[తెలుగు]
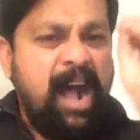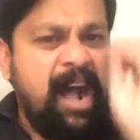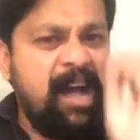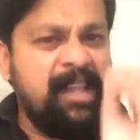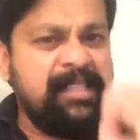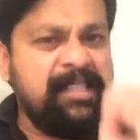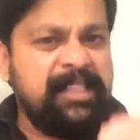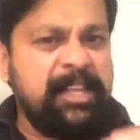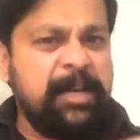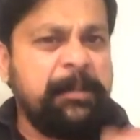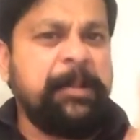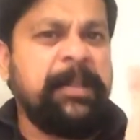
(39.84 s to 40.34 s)

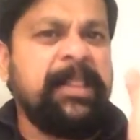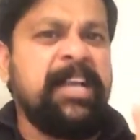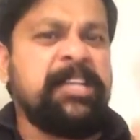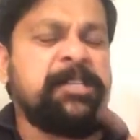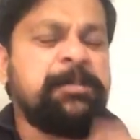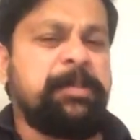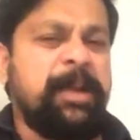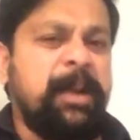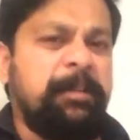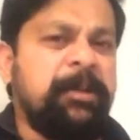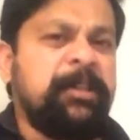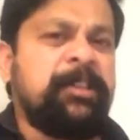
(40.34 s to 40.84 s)
ఆంధ్రప్రదేశ్
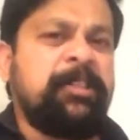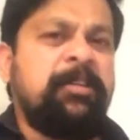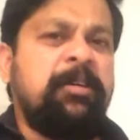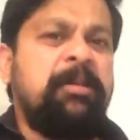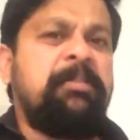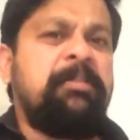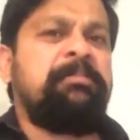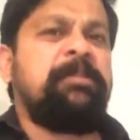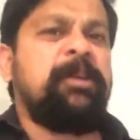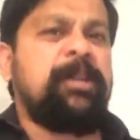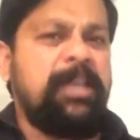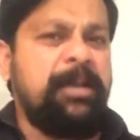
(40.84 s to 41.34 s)
ప్రభుత్వం
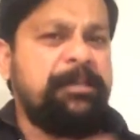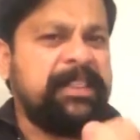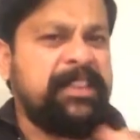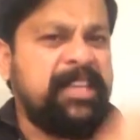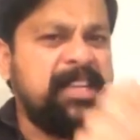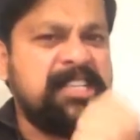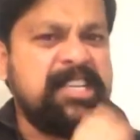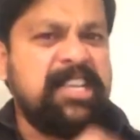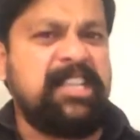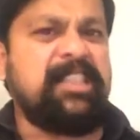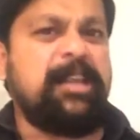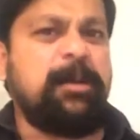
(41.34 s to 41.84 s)
ముఖ్యమంత్రి
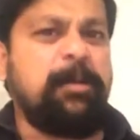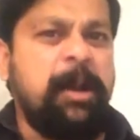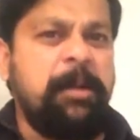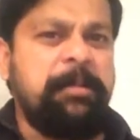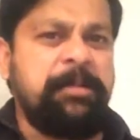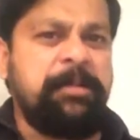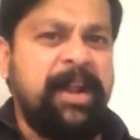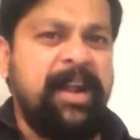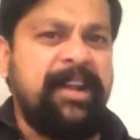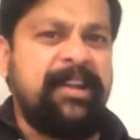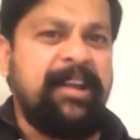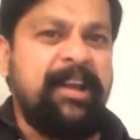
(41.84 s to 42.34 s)
చంద్రబాబు
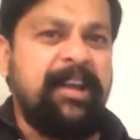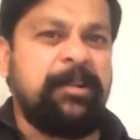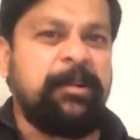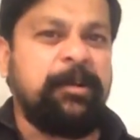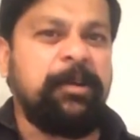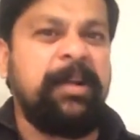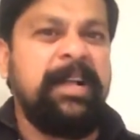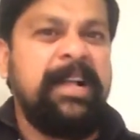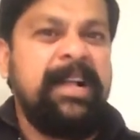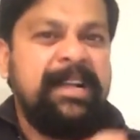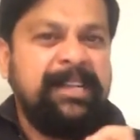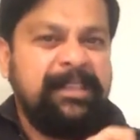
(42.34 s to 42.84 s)
నాయుడు గారు
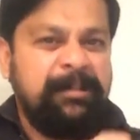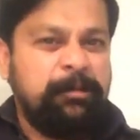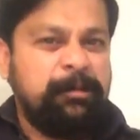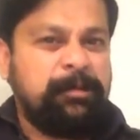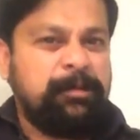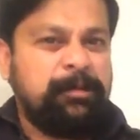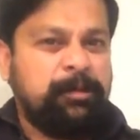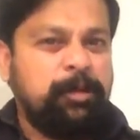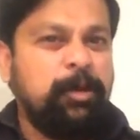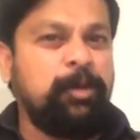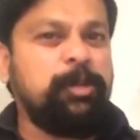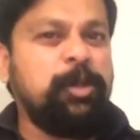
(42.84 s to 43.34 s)

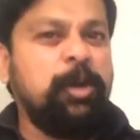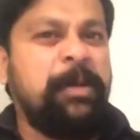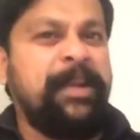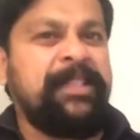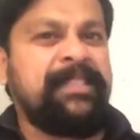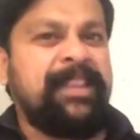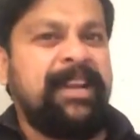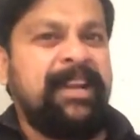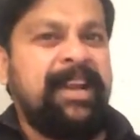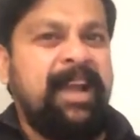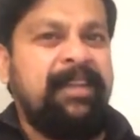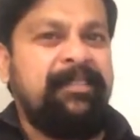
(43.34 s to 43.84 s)
తూతు
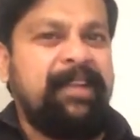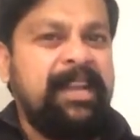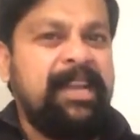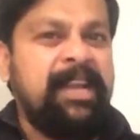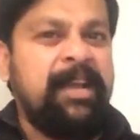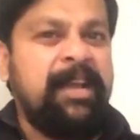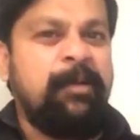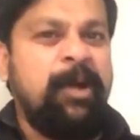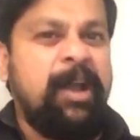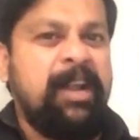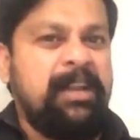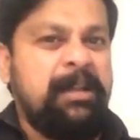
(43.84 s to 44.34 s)
మంత్రంగా వెళ్ళి
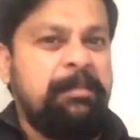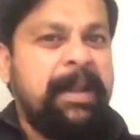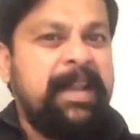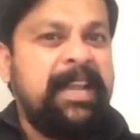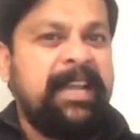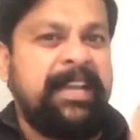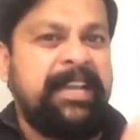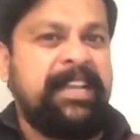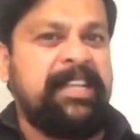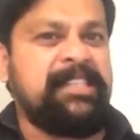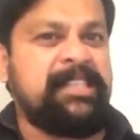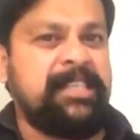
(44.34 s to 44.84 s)
వాళ్ళని
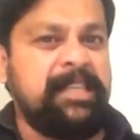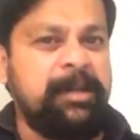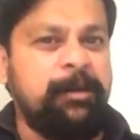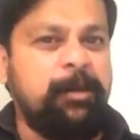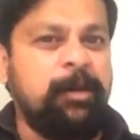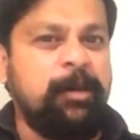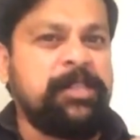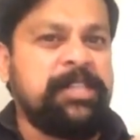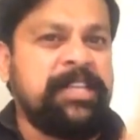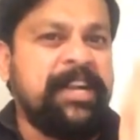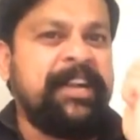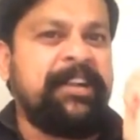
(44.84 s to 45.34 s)
పలకరించి
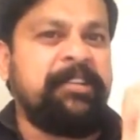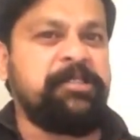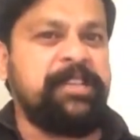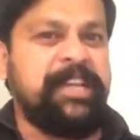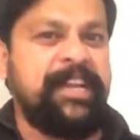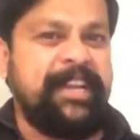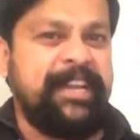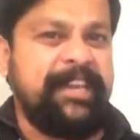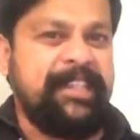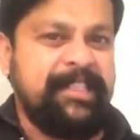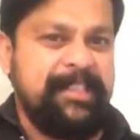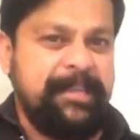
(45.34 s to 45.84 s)
వచ్చేయడం
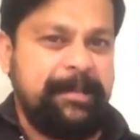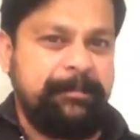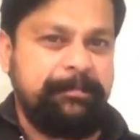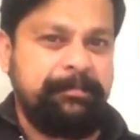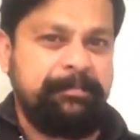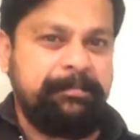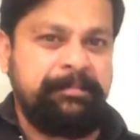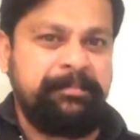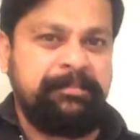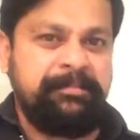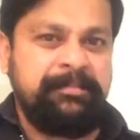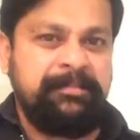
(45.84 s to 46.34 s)
జరిగింది
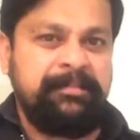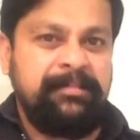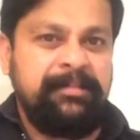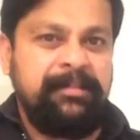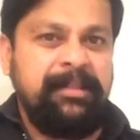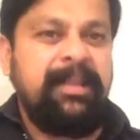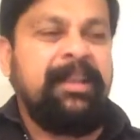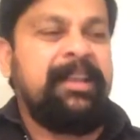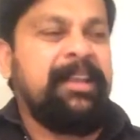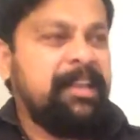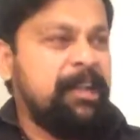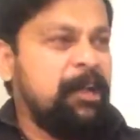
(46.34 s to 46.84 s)

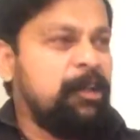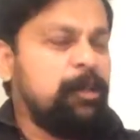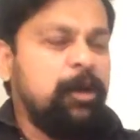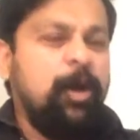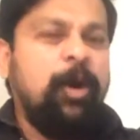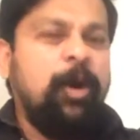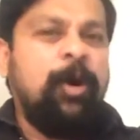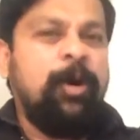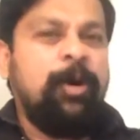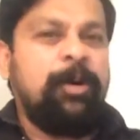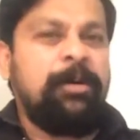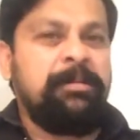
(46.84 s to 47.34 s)
ఏదో
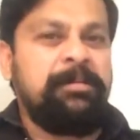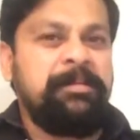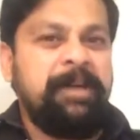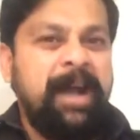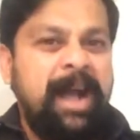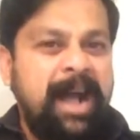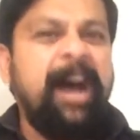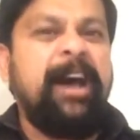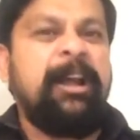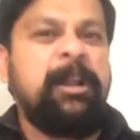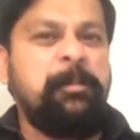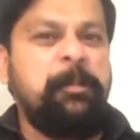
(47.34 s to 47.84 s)

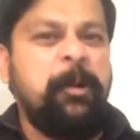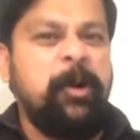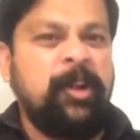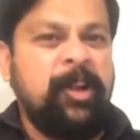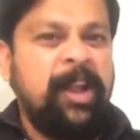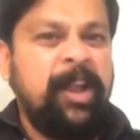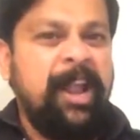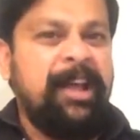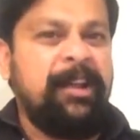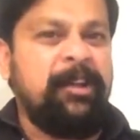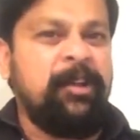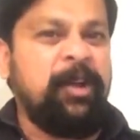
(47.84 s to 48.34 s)
ఆహార
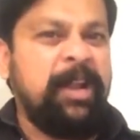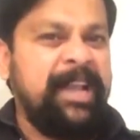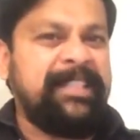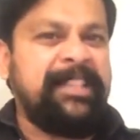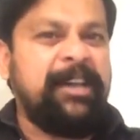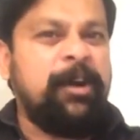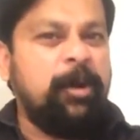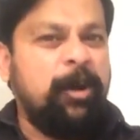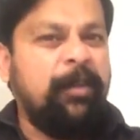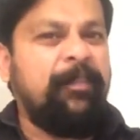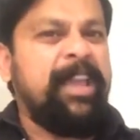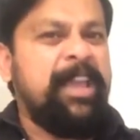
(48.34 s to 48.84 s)
పొట్లాలు లేకపోతే
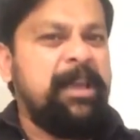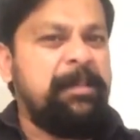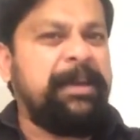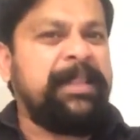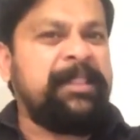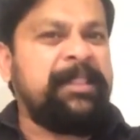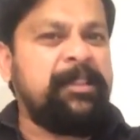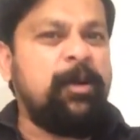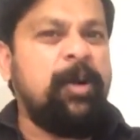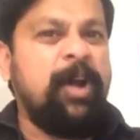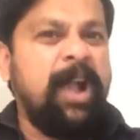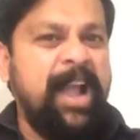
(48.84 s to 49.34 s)
ఒక వెయ్యి
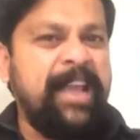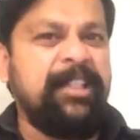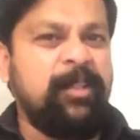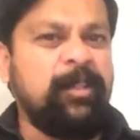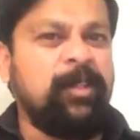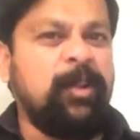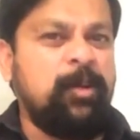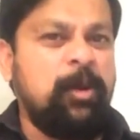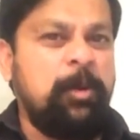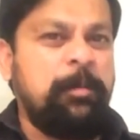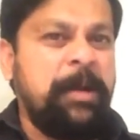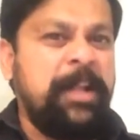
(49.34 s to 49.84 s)
మందికి ఒక ఐదు వందల
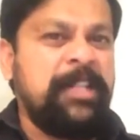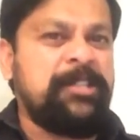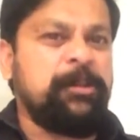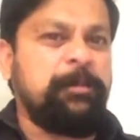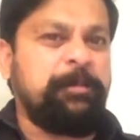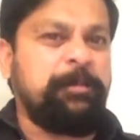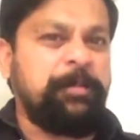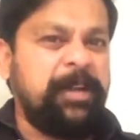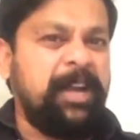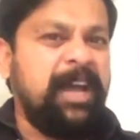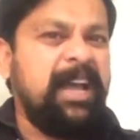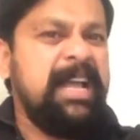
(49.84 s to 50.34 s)
రూపాయలు
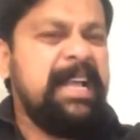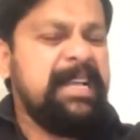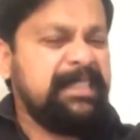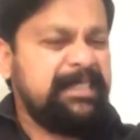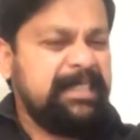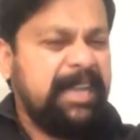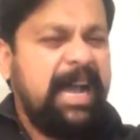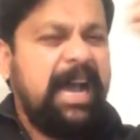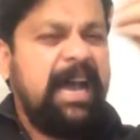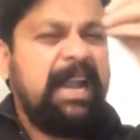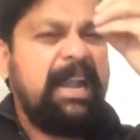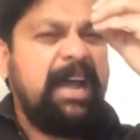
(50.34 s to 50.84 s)
చొప్పున
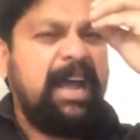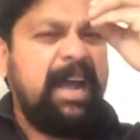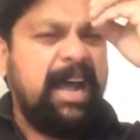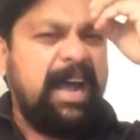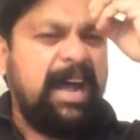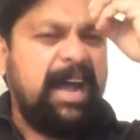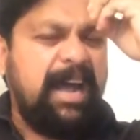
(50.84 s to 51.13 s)
చాలా